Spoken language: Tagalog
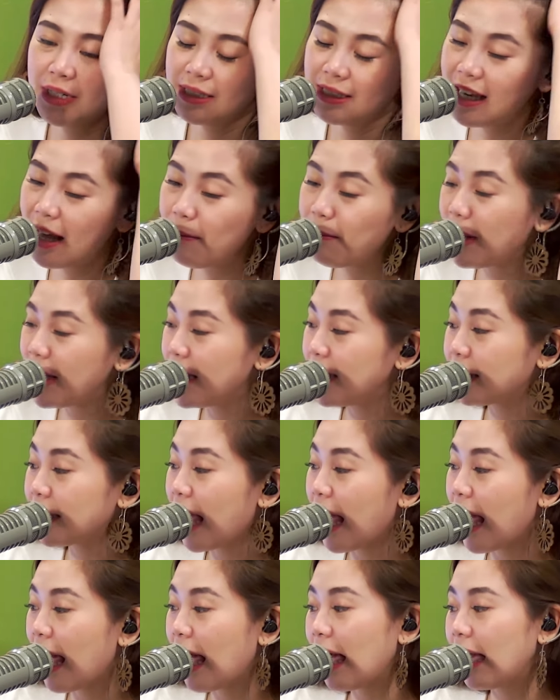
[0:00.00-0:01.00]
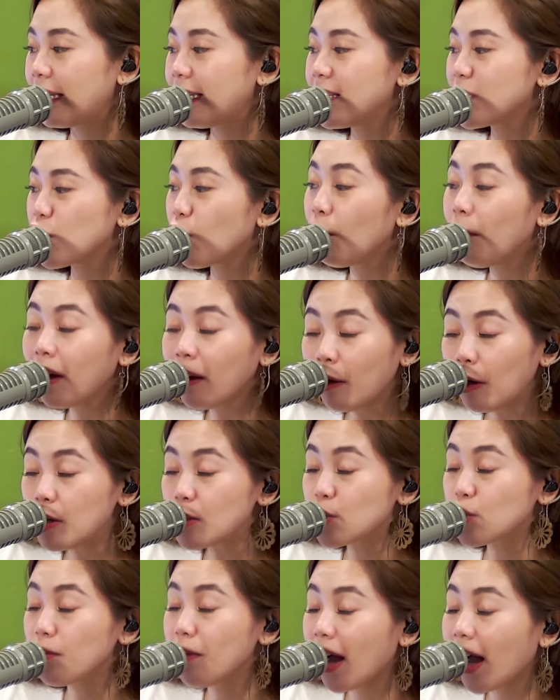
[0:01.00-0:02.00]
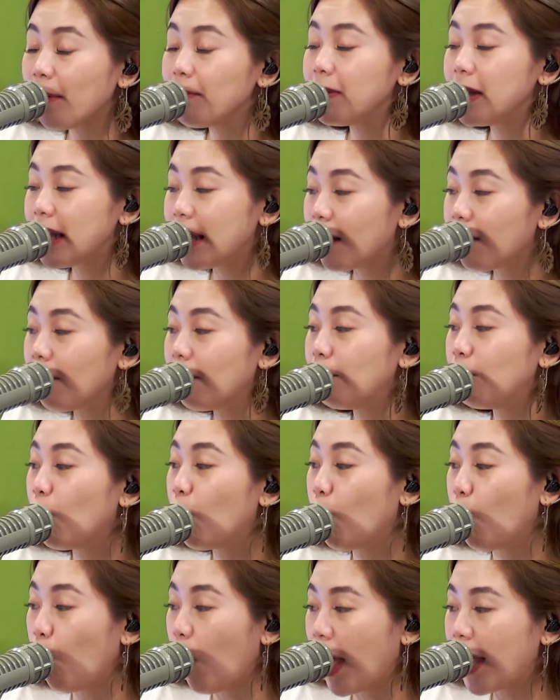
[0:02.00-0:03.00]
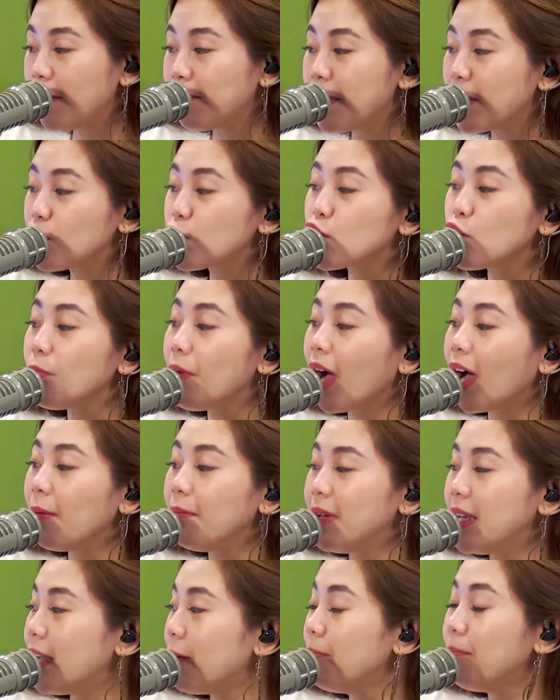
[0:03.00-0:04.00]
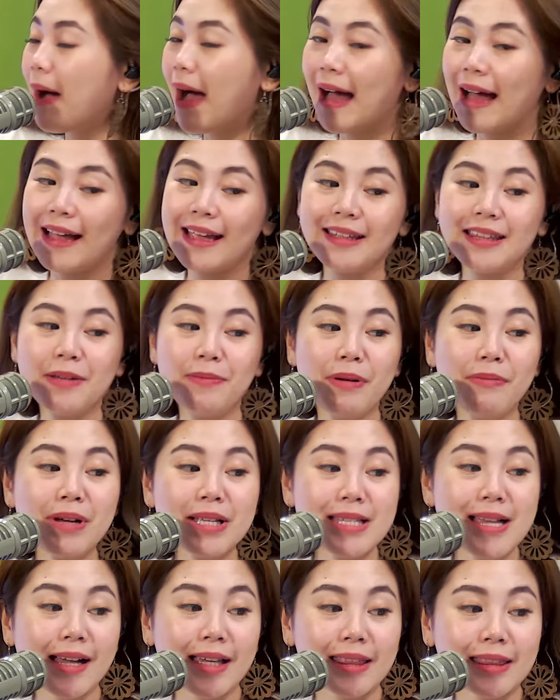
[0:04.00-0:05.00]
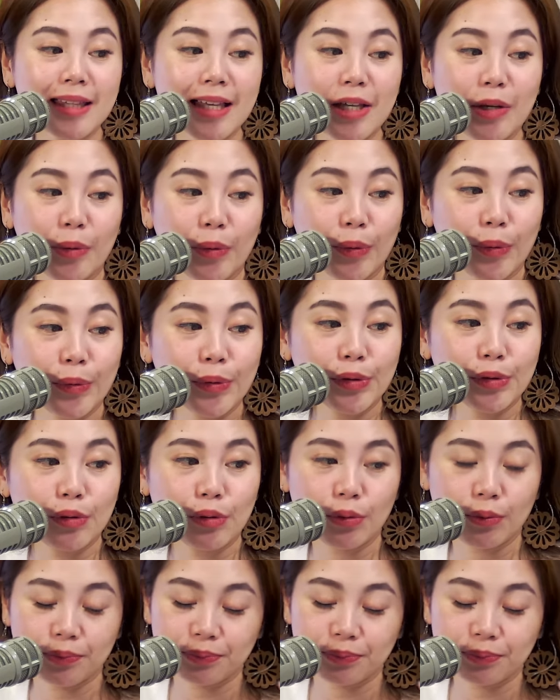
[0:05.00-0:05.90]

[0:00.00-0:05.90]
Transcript: nabalitaan na suma- sumakabilang buhay pero sumakabilang bahay, di ba masakit na yun?